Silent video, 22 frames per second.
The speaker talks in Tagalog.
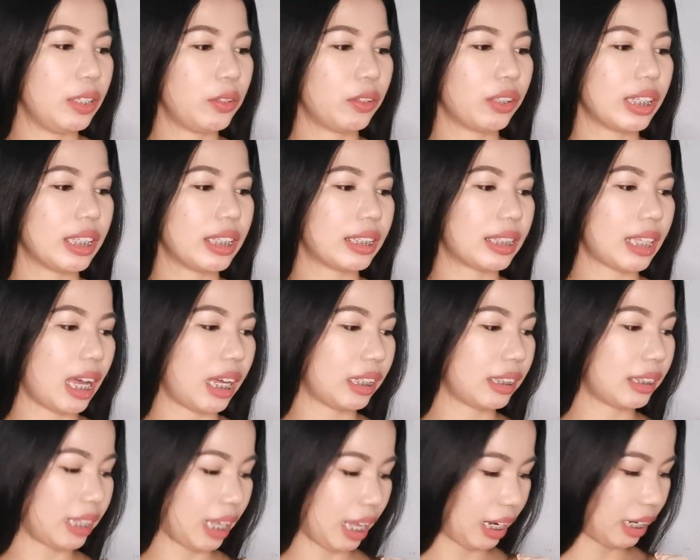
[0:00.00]
yung
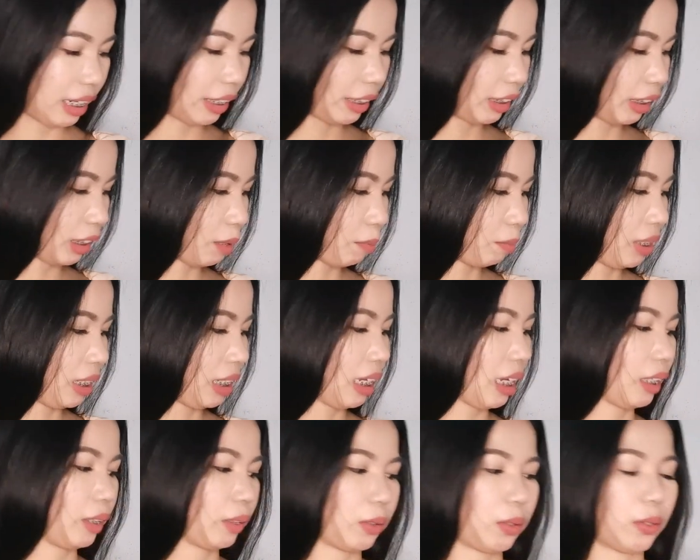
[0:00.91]
isang seller na
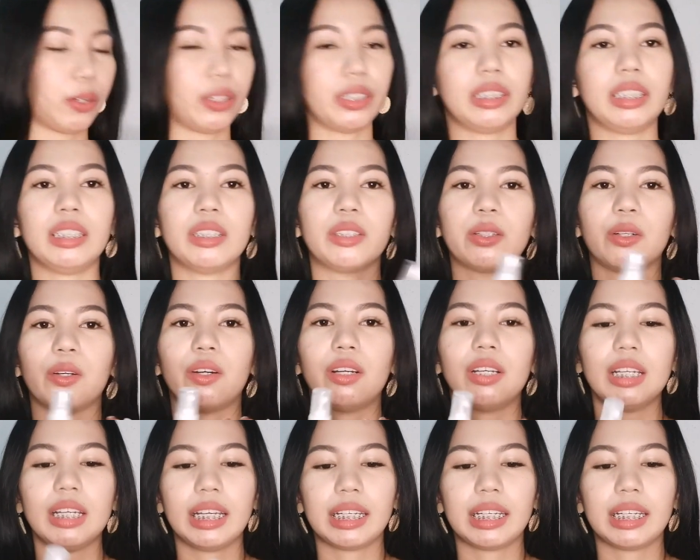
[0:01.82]
nabilihan ko dito.